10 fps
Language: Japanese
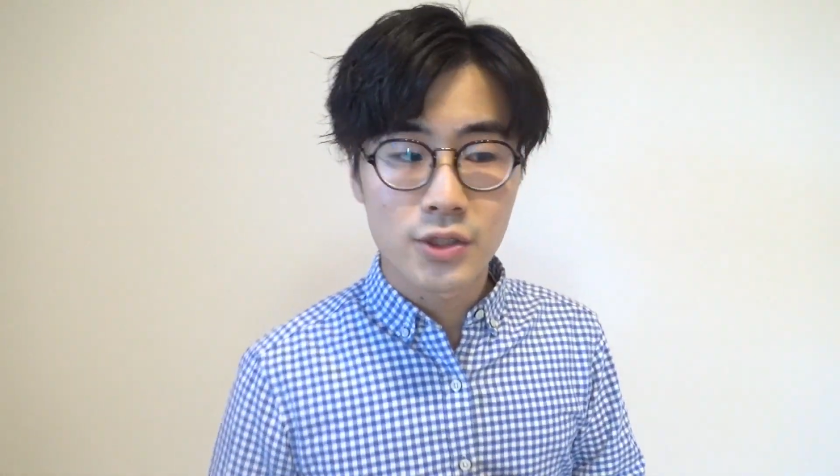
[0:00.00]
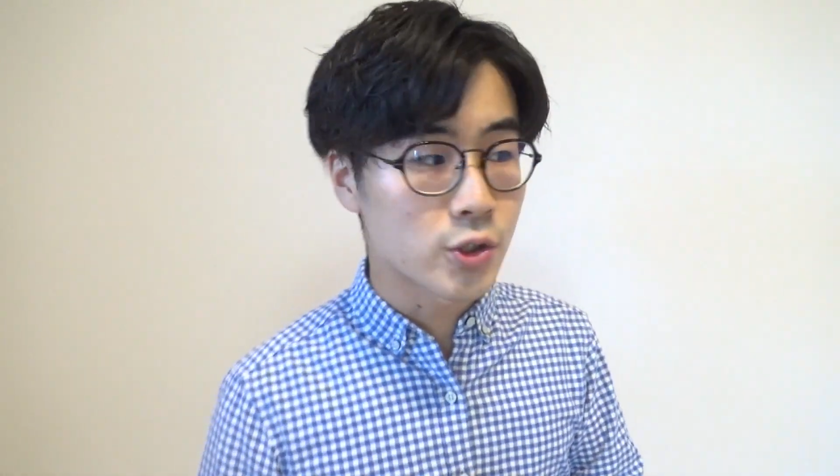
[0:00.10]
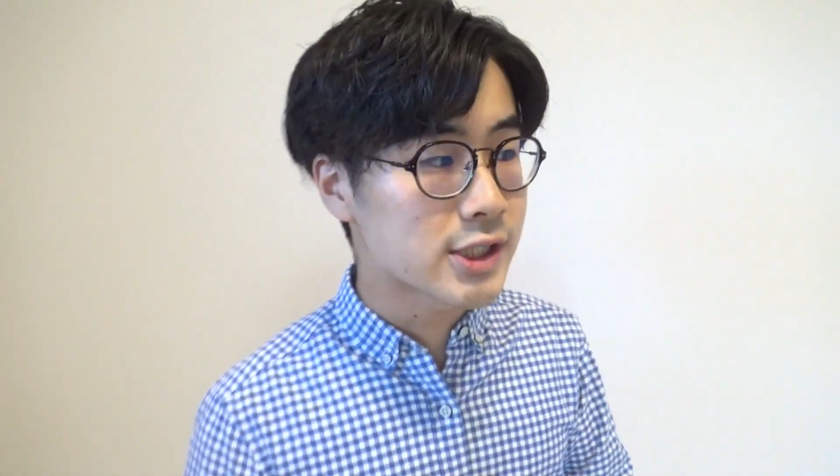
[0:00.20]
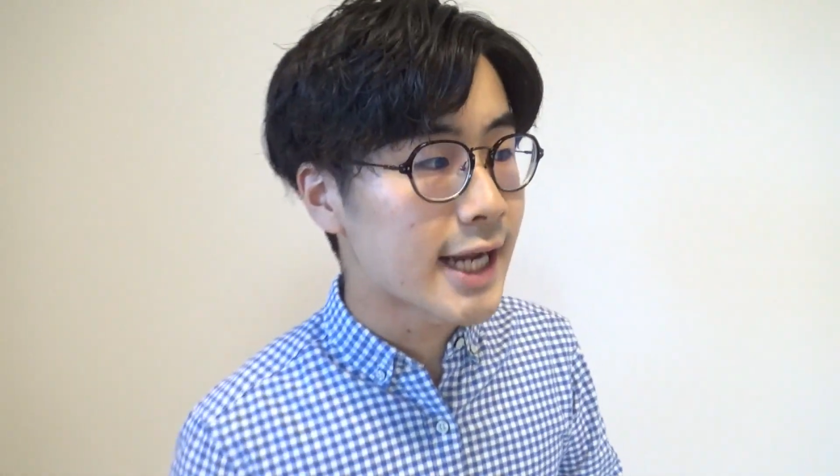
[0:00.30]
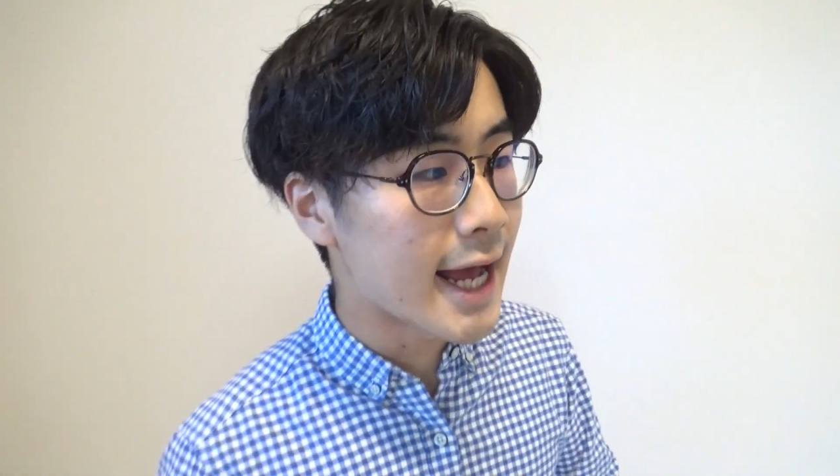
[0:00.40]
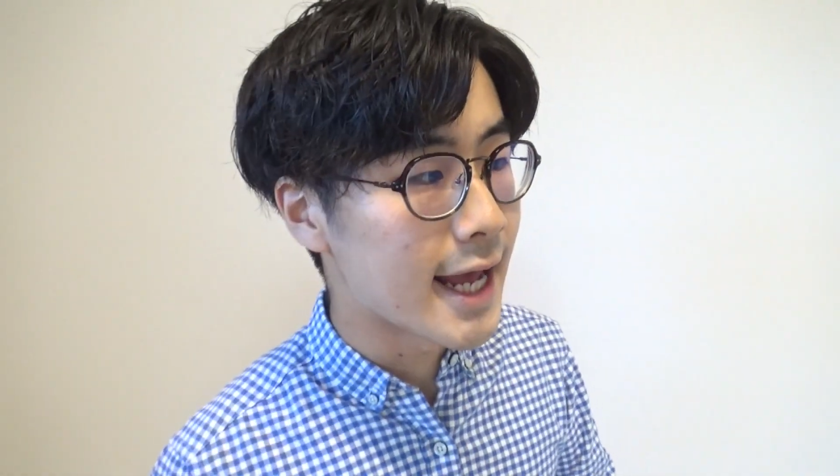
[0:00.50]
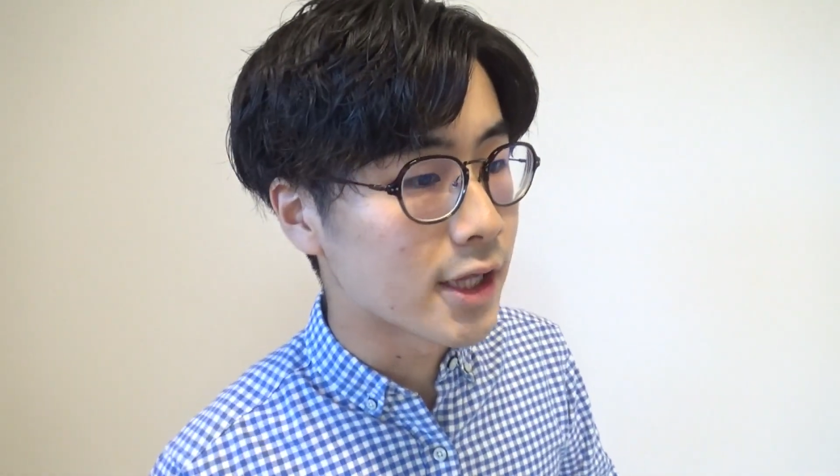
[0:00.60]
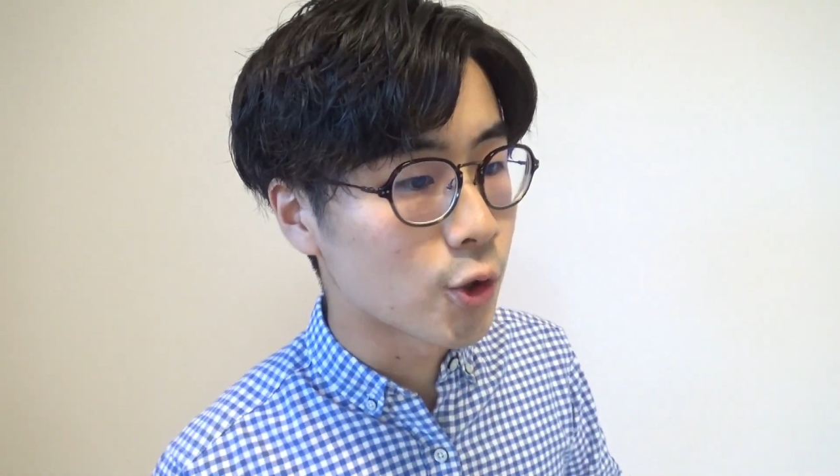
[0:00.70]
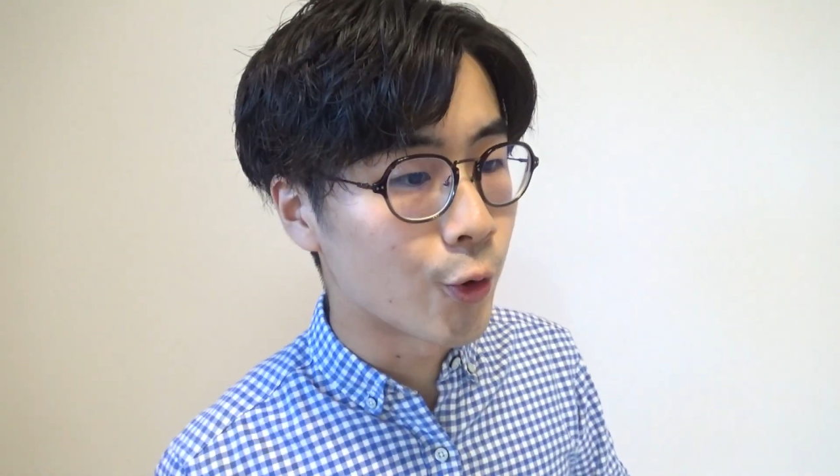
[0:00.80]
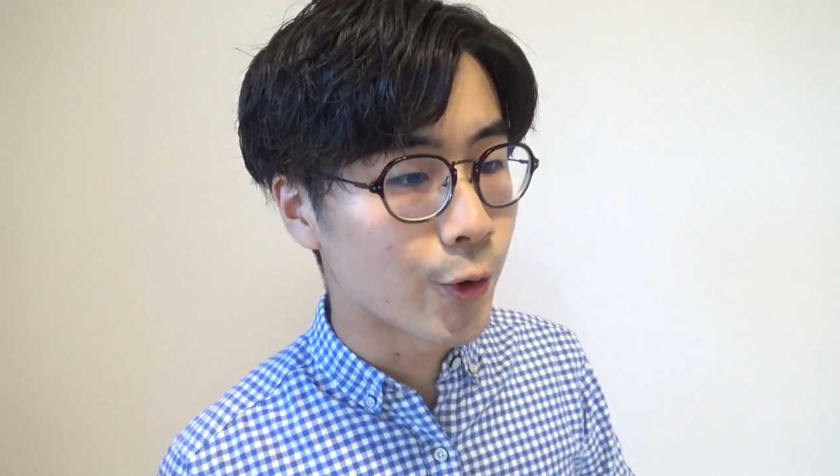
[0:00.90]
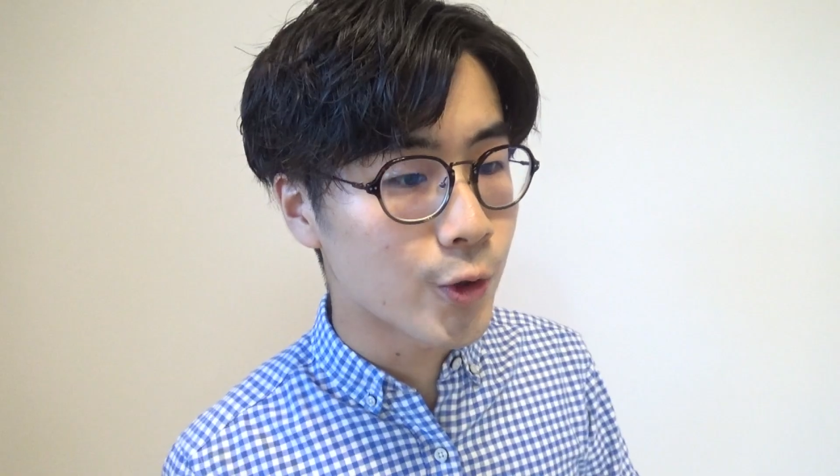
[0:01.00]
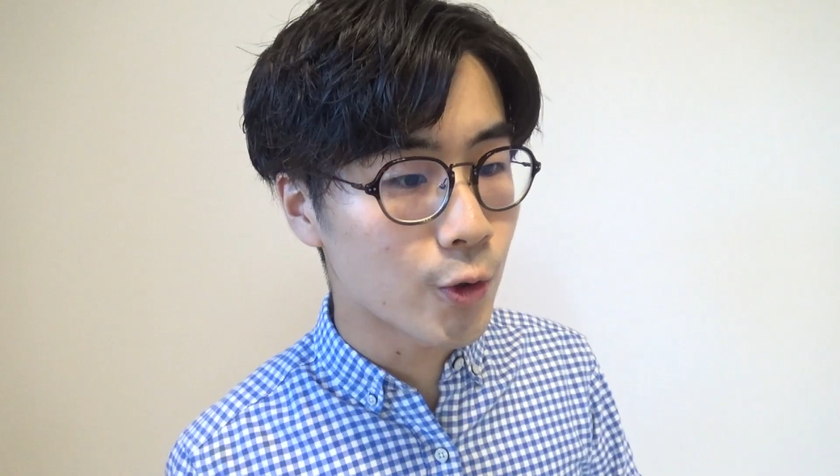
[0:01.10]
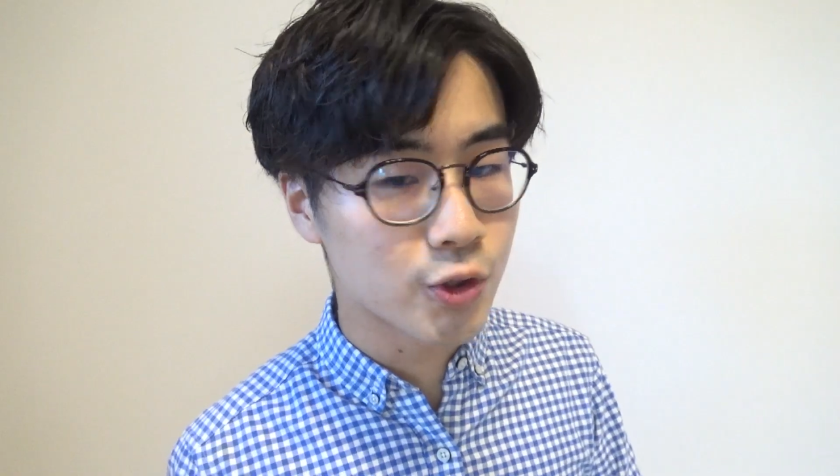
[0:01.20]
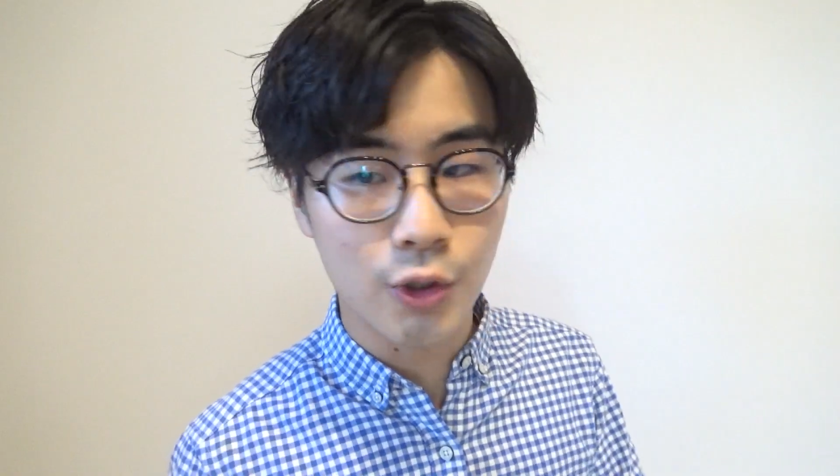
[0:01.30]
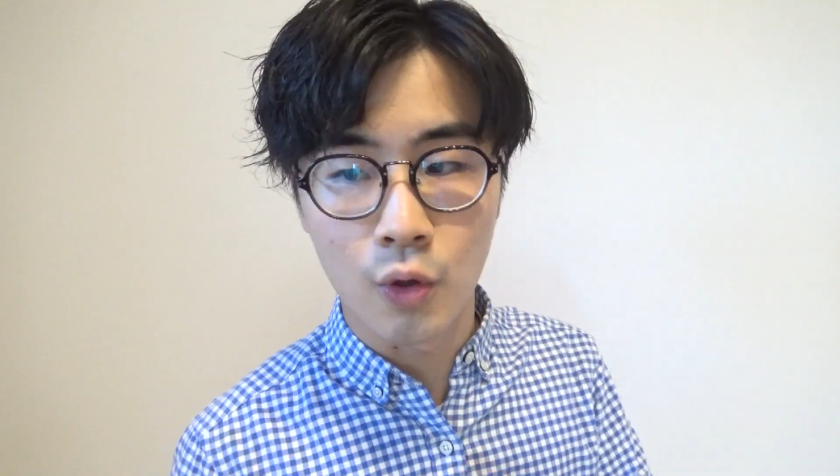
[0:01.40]
そしたら、えっ、ー、と、今
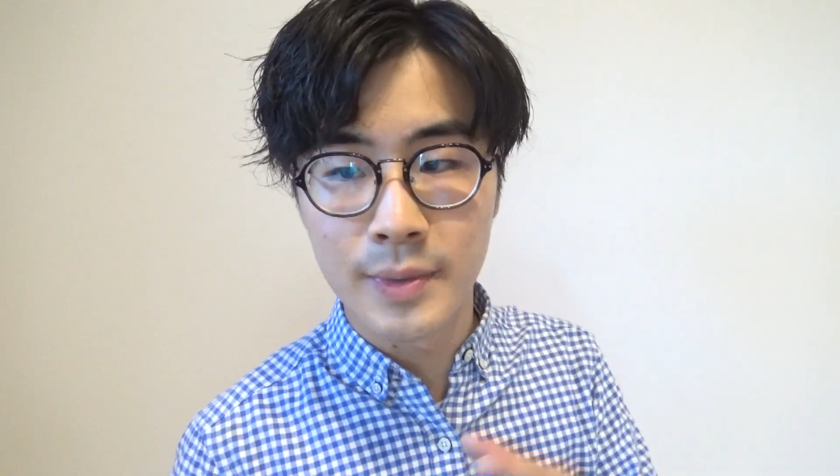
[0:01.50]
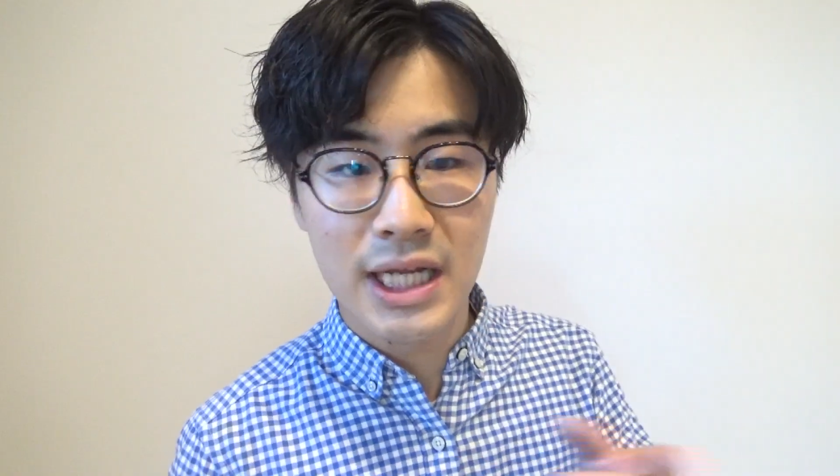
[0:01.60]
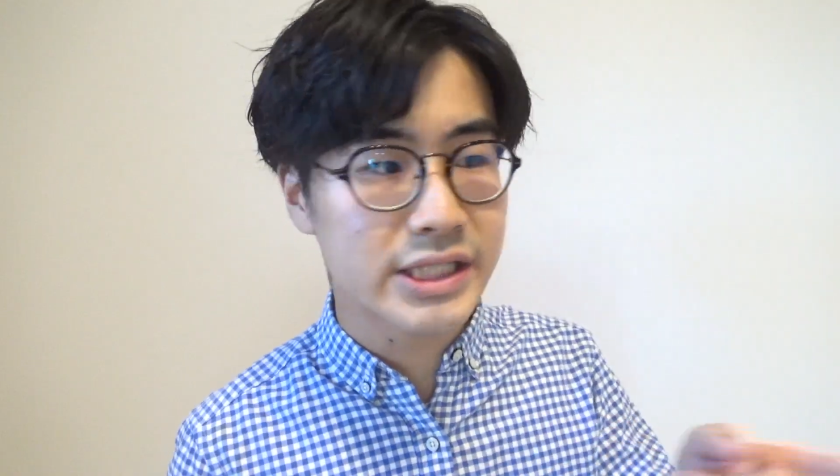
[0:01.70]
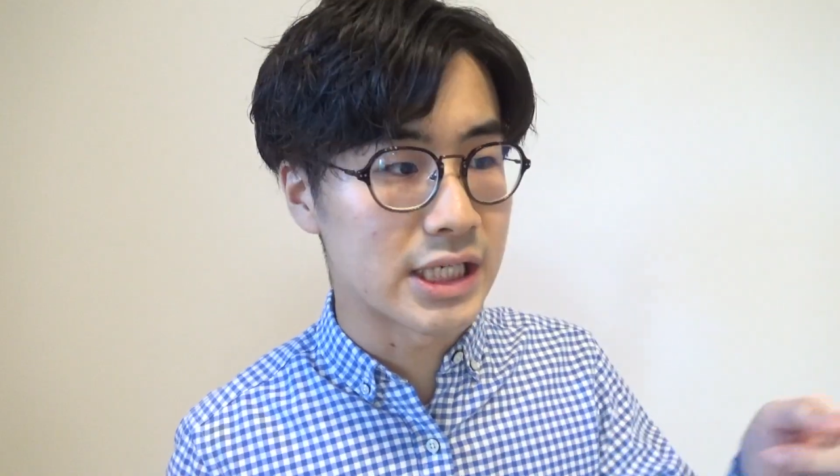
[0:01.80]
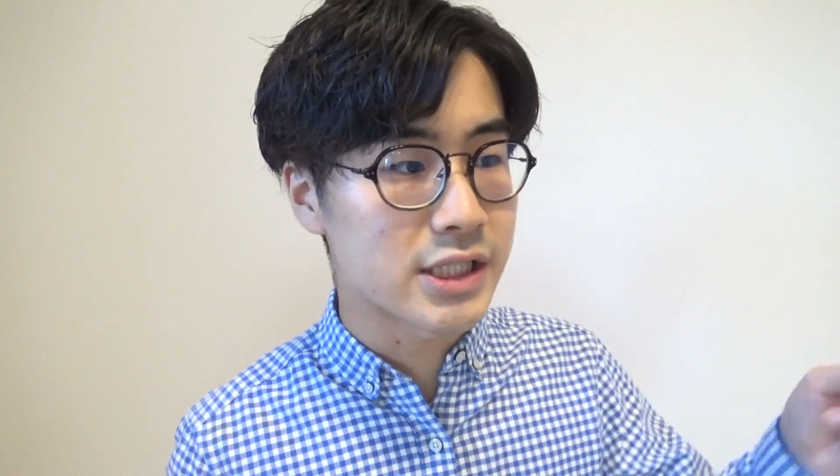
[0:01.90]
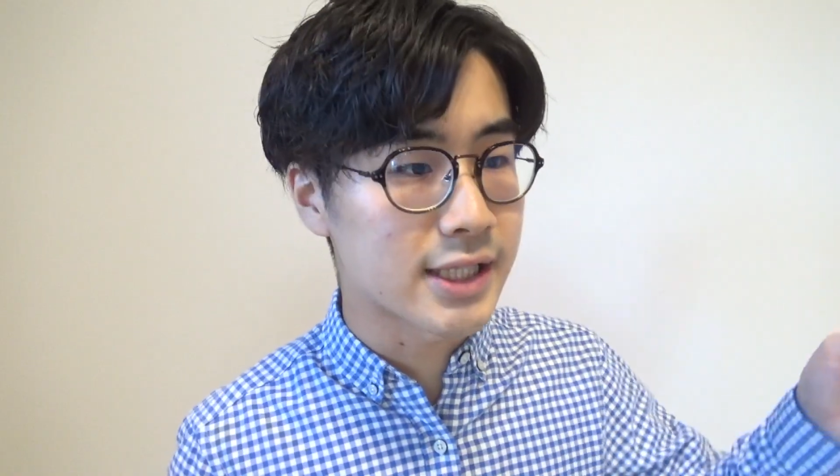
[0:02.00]
日ちょっとゴミ出しし